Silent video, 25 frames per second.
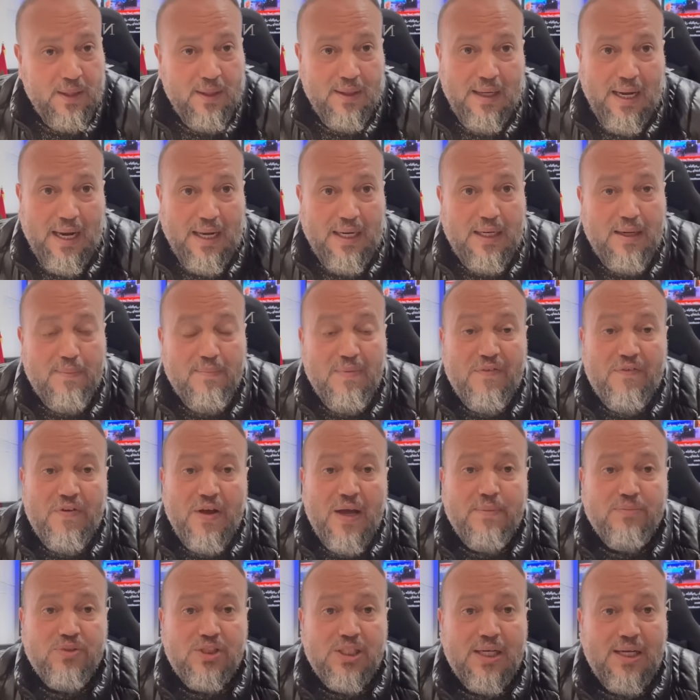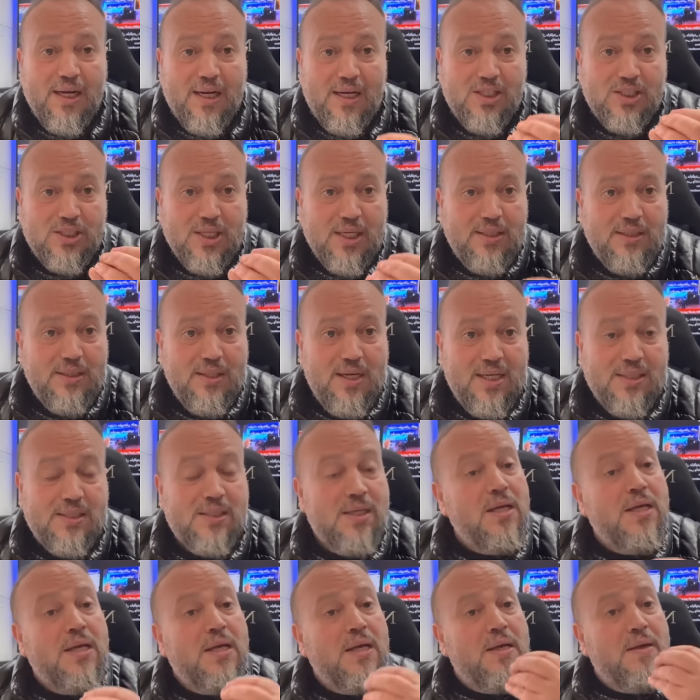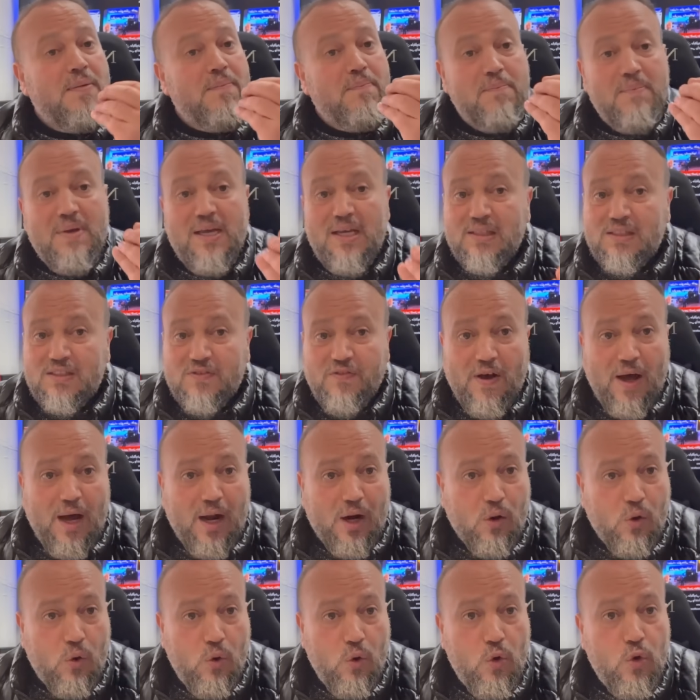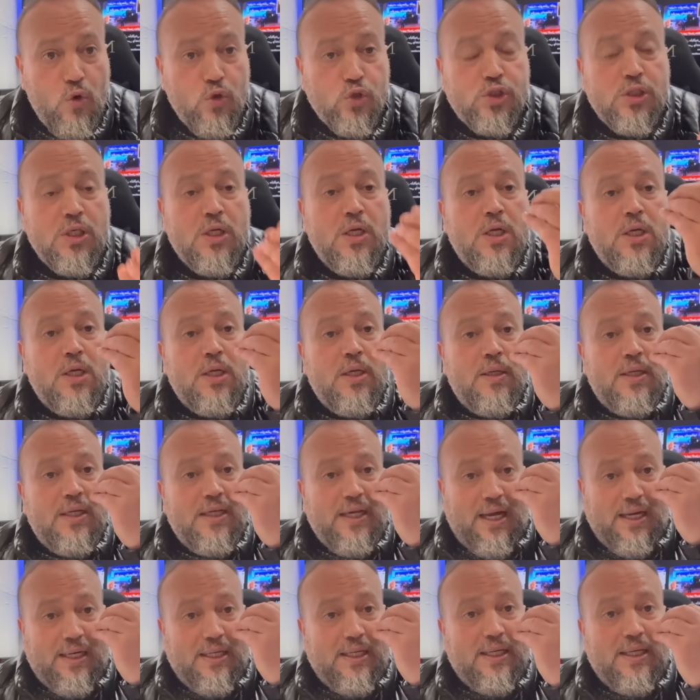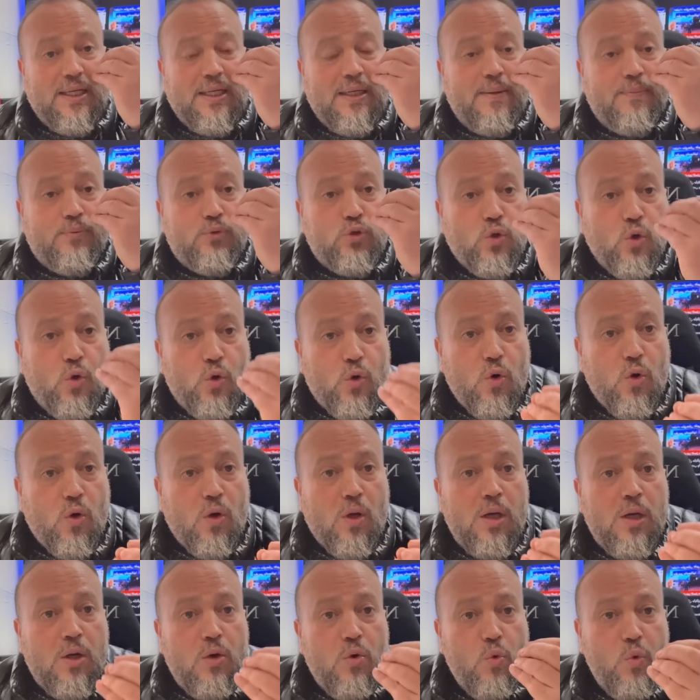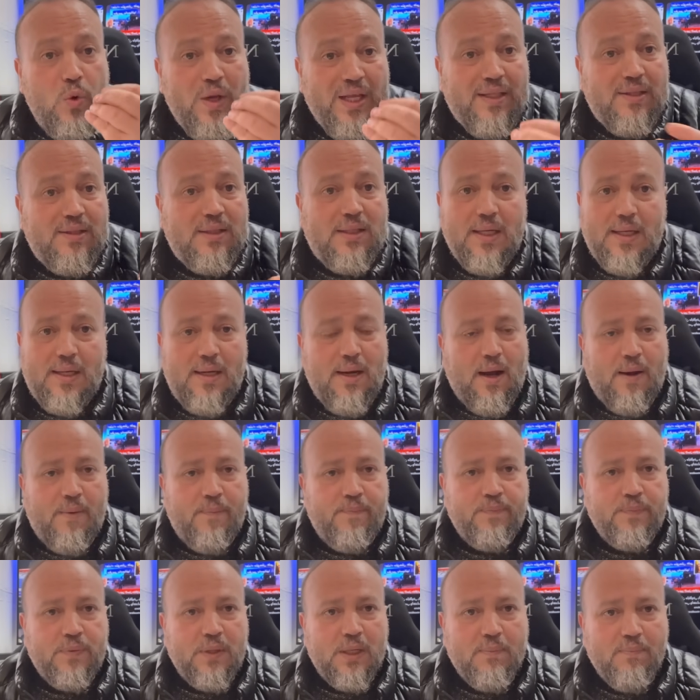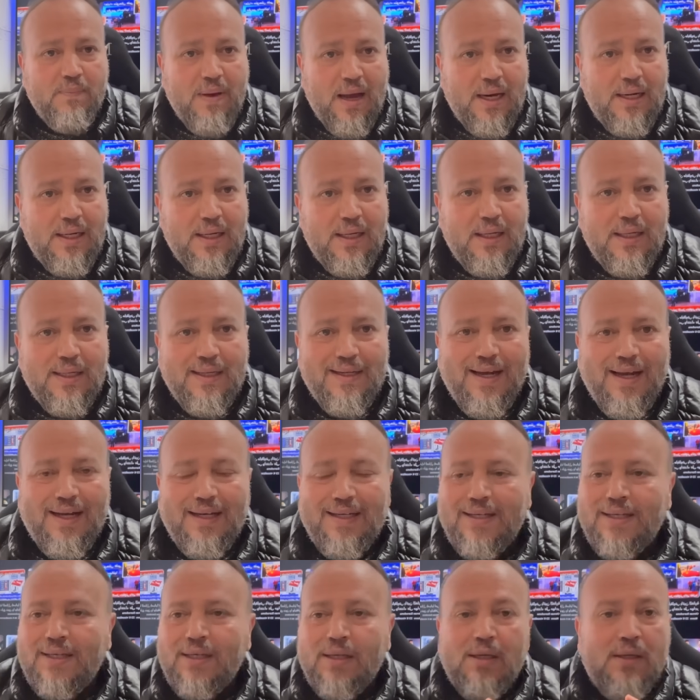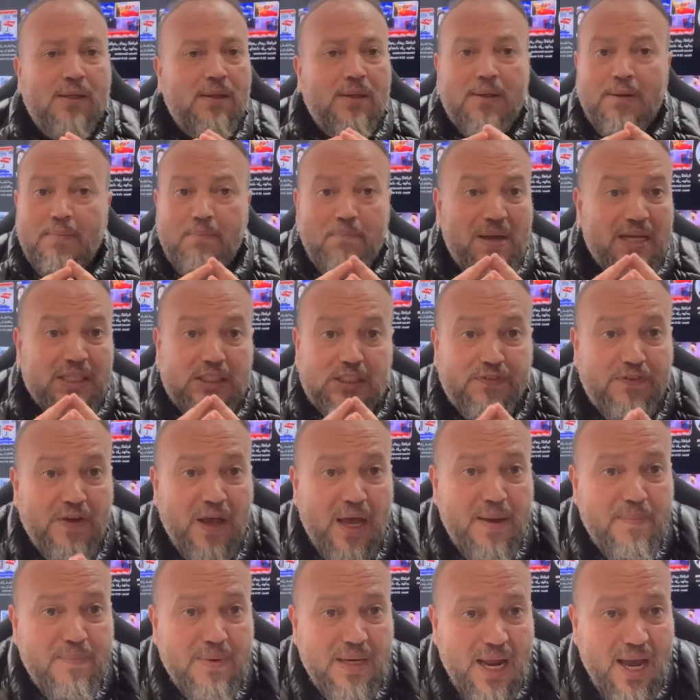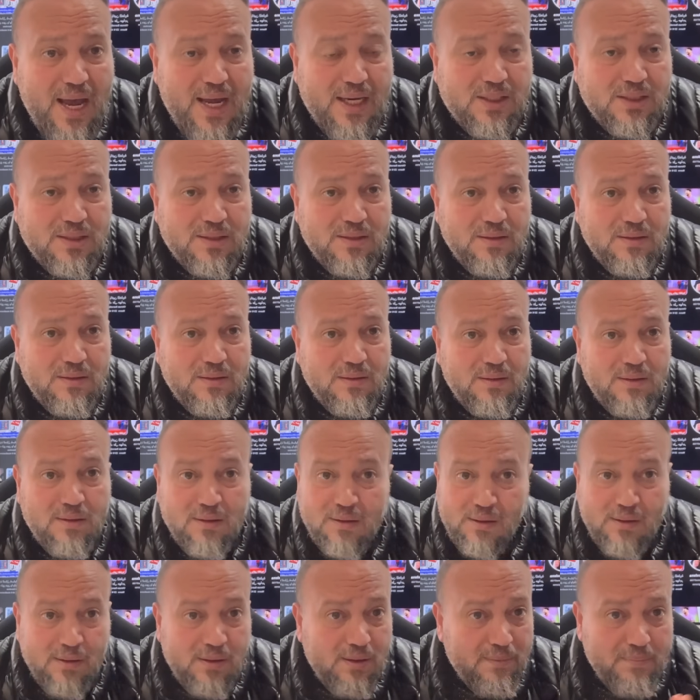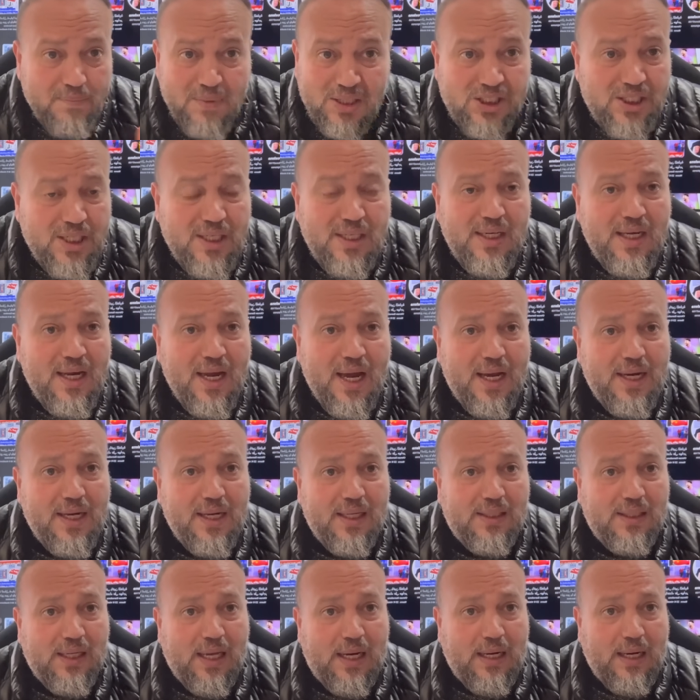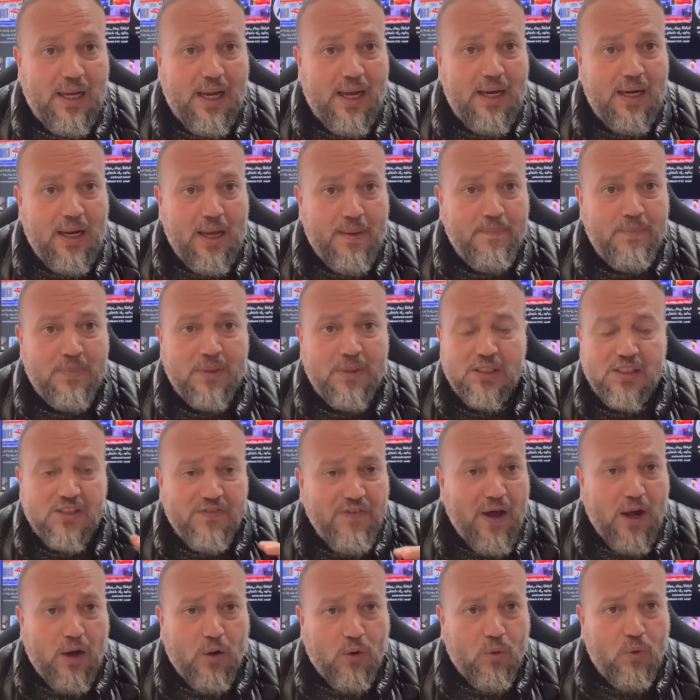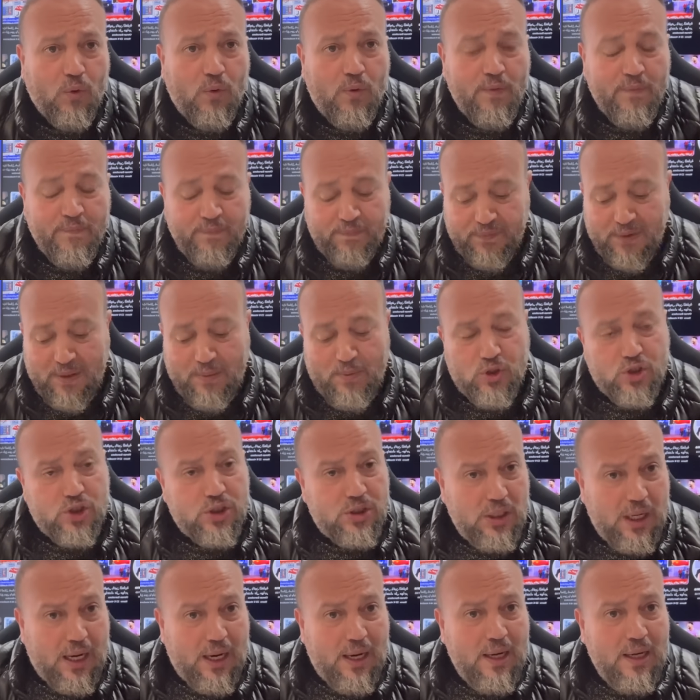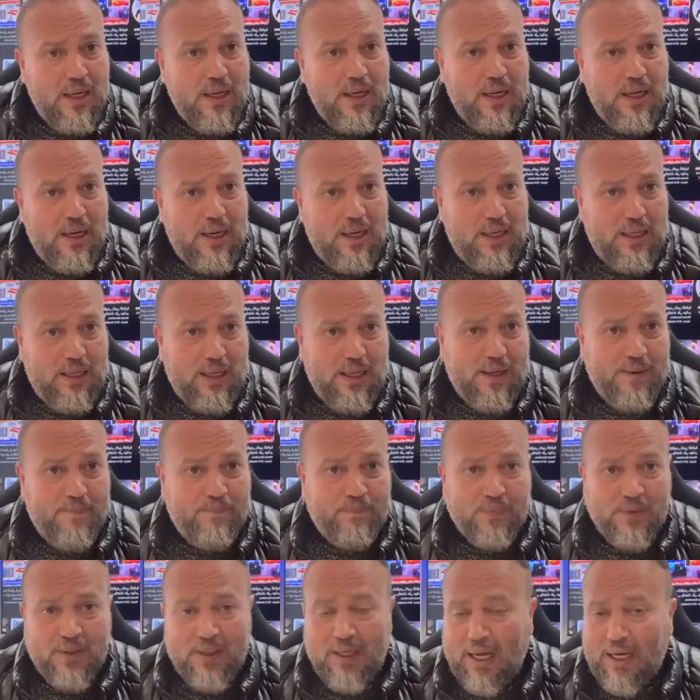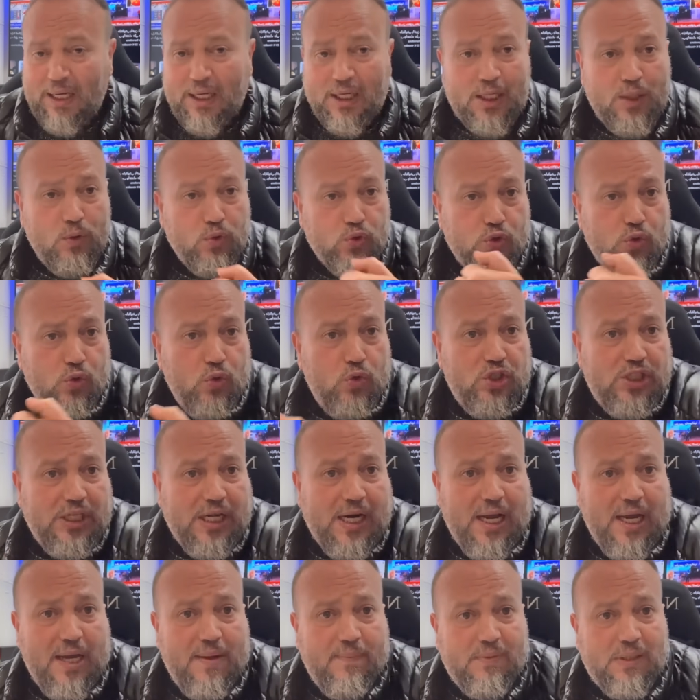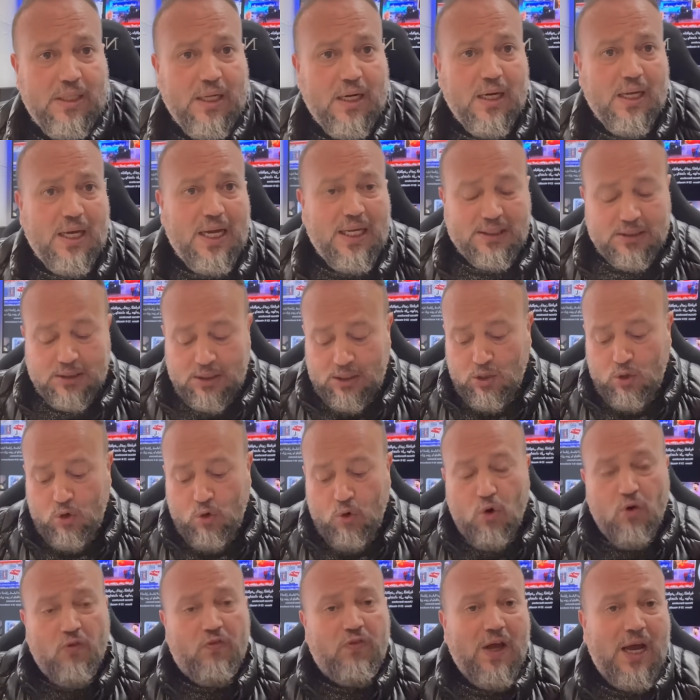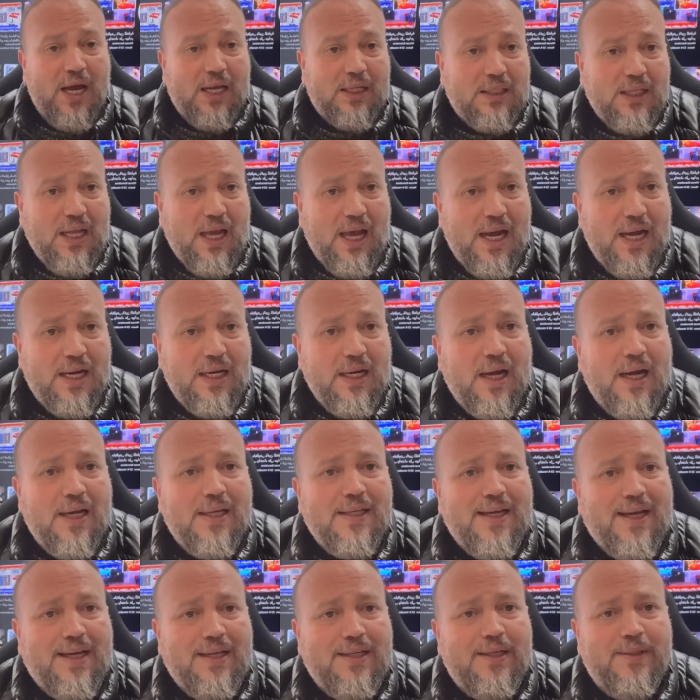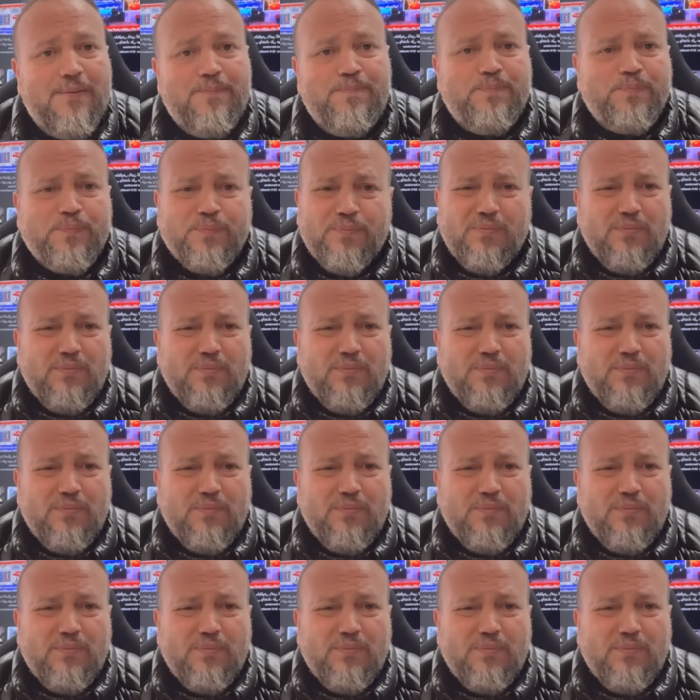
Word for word: يعني ما فهمتش انا علاش هاد الناس ما يتفارقوش يعني بطرق وديه بالي يعني ما تفاهمناش ماشي النهايه ديال العالم تفارقوا دابا شفنا اللي يعني كيوصلوا الجرائم ديال القتل وفي هذه الحاله يعني